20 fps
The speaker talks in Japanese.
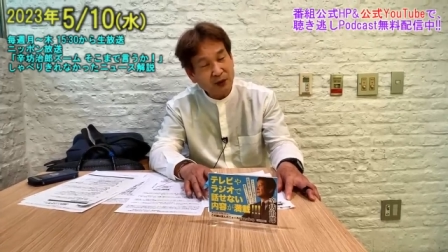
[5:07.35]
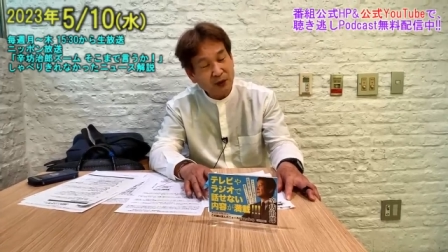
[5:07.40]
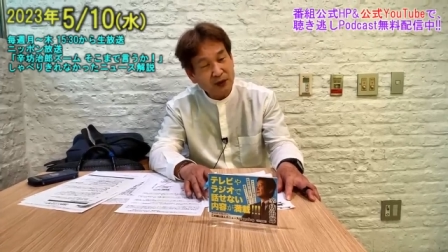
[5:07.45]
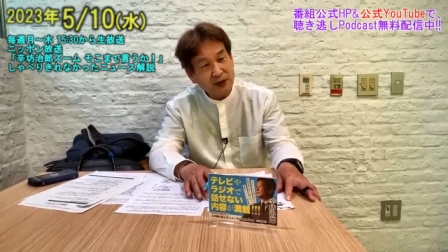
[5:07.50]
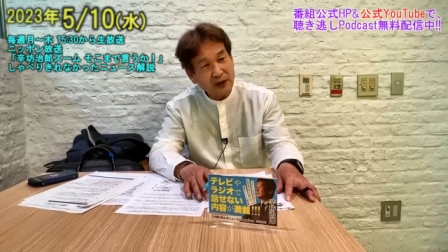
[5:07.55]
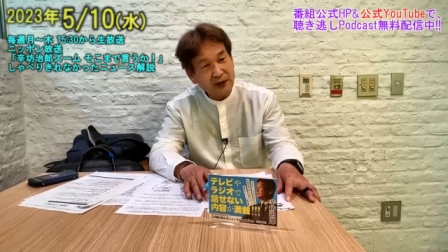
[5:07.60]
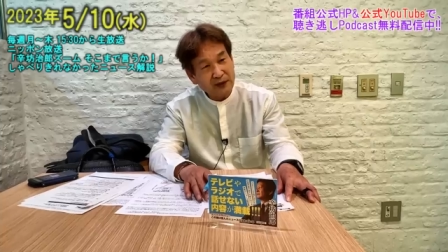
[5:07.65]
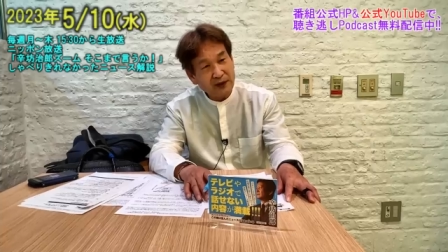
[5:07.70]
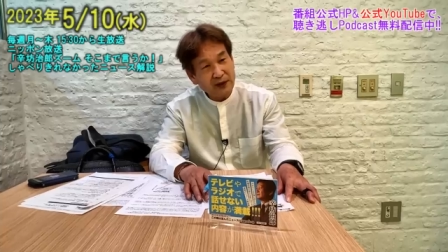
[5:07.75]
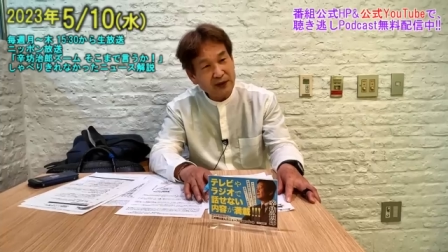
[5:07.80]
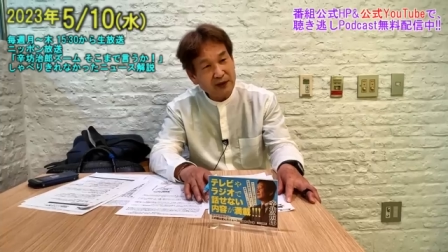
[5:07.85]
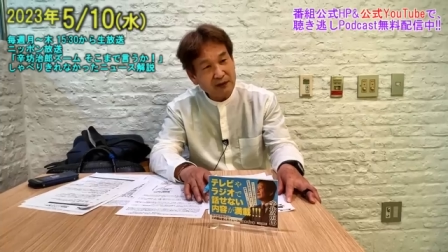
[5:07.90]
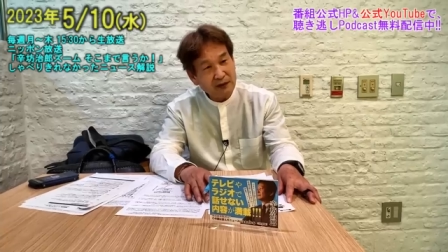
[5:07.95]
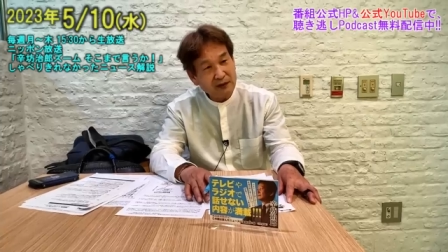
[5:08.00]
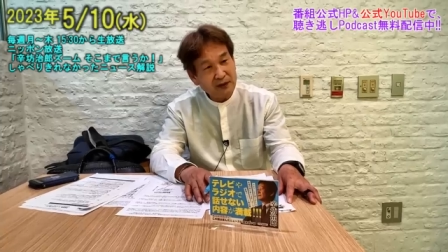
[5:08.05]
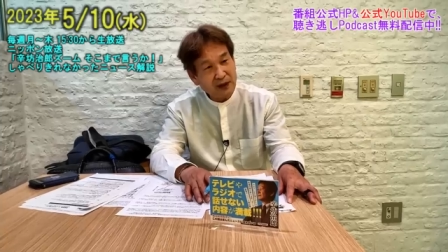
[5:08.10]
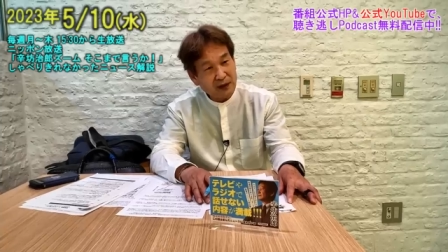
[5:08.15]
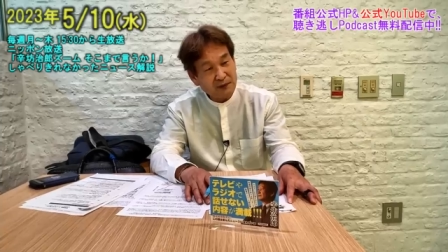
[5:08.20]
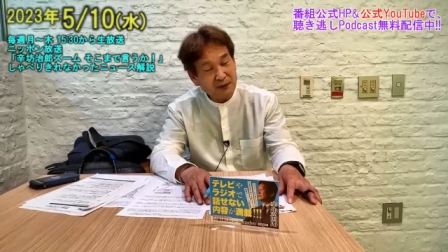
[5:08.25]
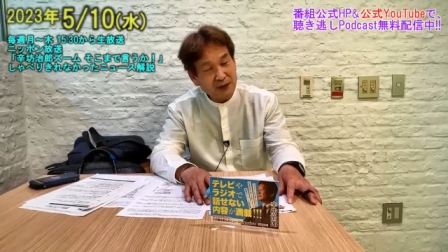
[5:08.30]
補填でき
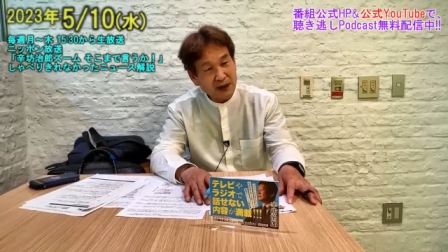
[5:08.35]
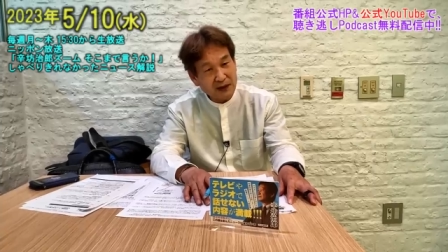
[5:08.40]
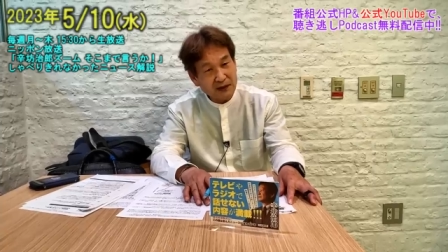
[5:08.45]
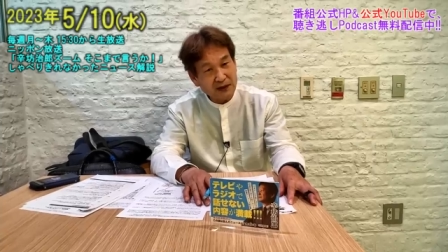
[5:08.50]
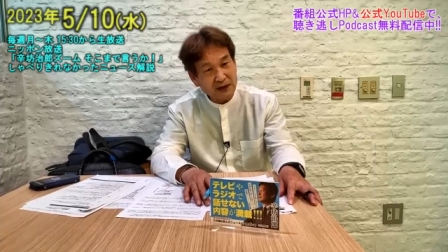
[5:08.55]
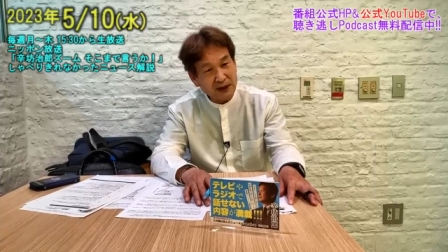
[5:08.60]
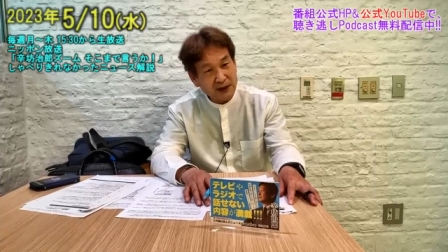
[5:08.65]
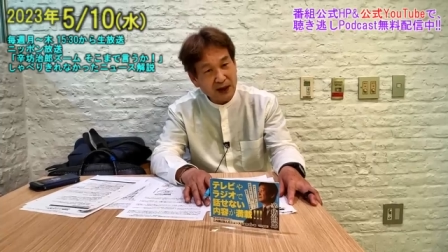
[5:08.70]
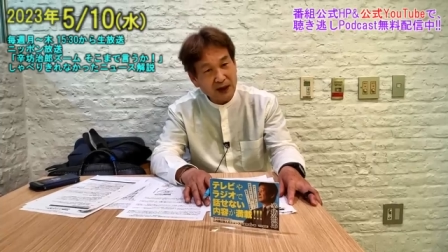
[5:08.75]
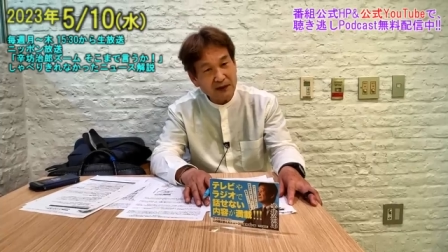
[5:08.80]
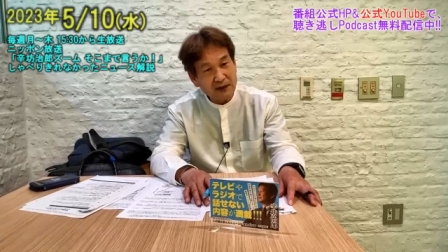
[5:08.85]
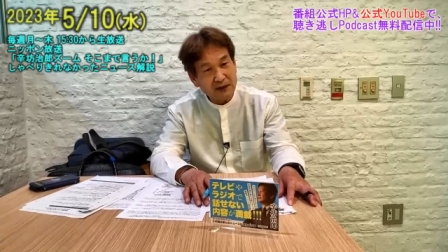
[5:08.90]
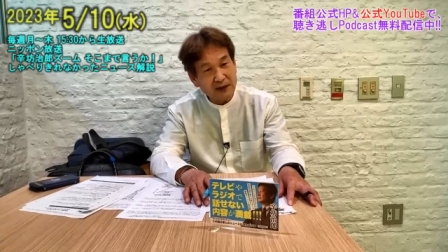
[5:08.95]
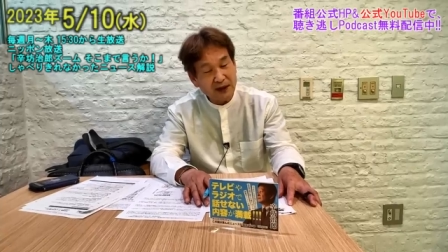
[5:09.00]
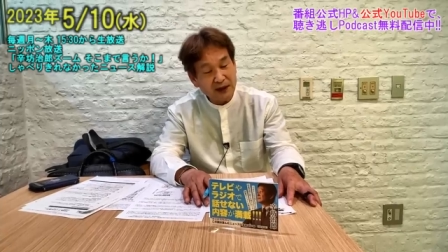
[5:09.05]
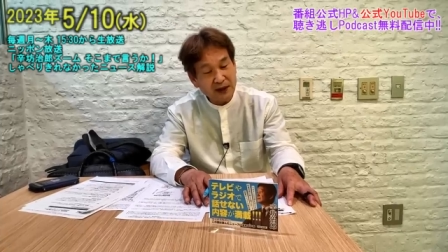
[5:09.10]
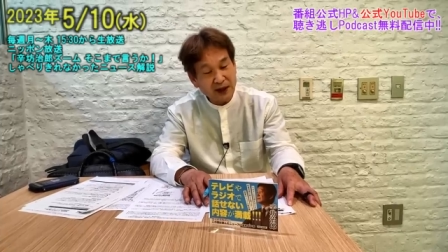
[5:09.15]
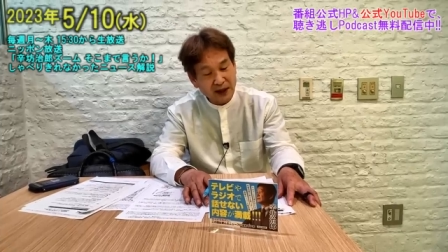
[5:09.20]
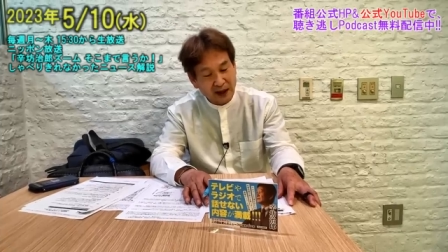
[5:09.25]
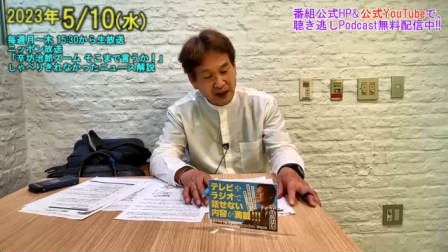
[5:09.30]
るぐらいプラスになっ
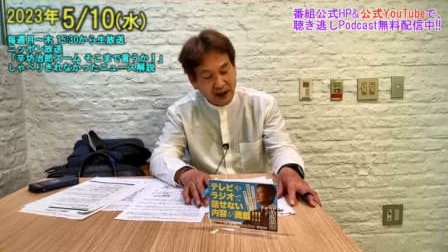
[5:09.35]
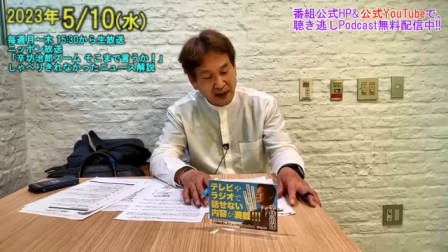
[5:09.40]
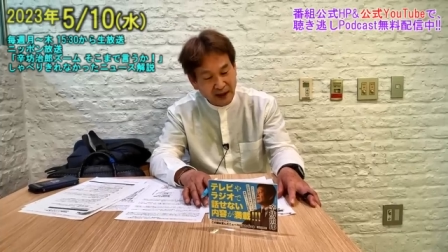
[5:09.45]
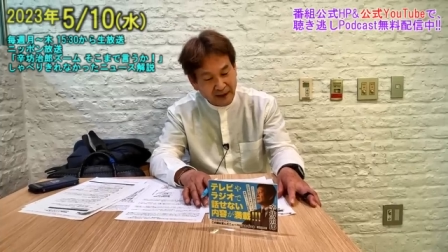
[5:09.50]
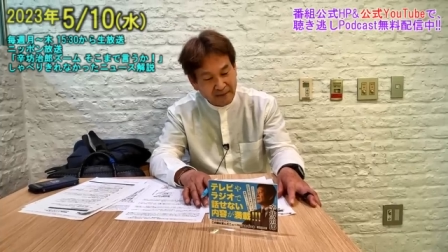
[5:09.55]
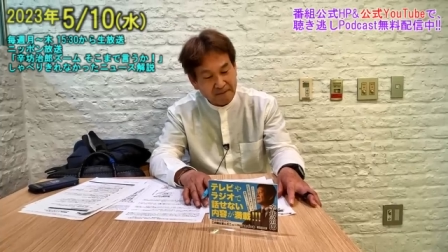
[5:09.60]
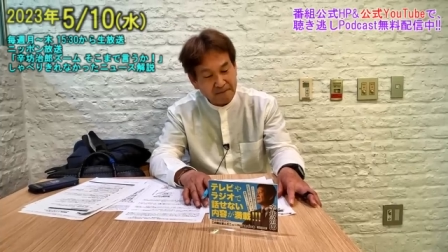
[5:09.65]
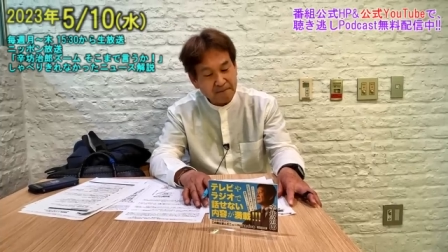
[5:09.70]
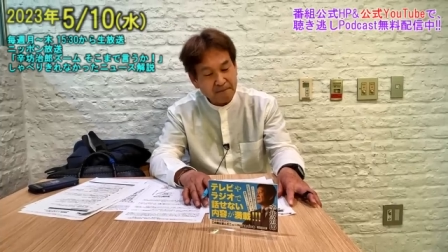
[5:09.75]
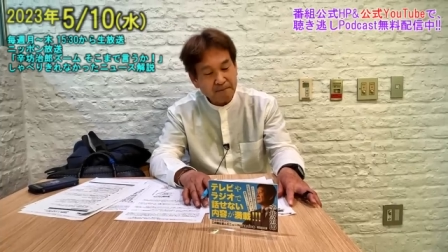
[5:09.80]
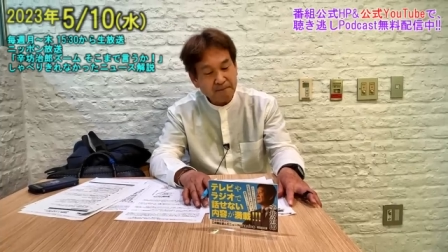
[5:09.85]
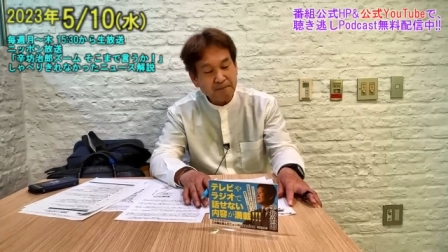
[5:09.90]
てりゃ